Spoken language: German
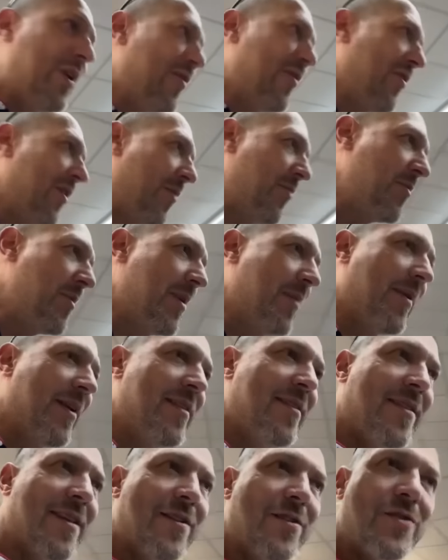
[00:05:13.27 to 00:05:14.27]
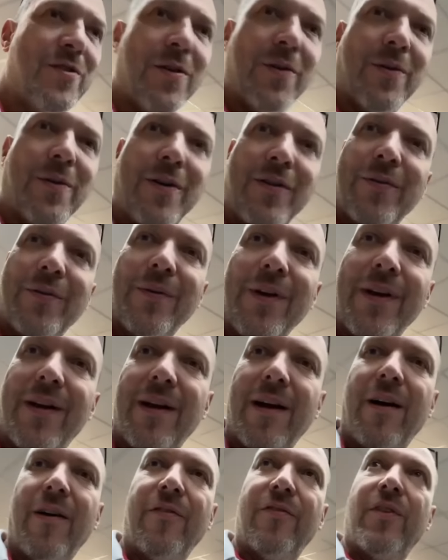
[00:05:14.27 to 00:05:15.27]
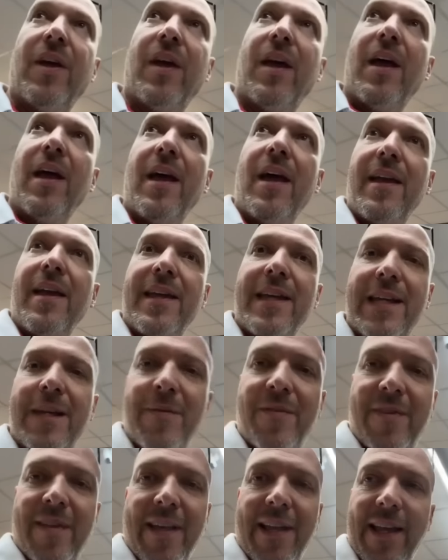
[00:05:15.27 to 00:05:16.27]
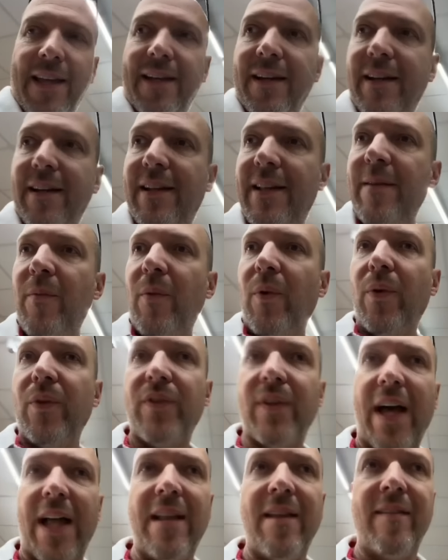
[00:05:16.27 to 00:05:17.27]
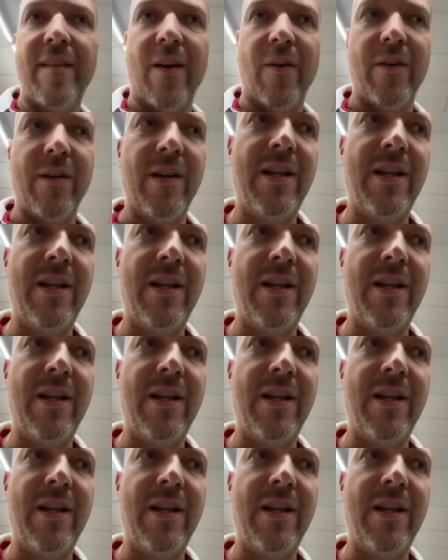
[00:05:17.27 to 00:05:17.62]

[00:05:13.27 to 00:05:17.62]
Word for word: Davon habe ich mir da zehn Stück oder so gekauft. Hier gibt es sehr leckere Limos, alles auch in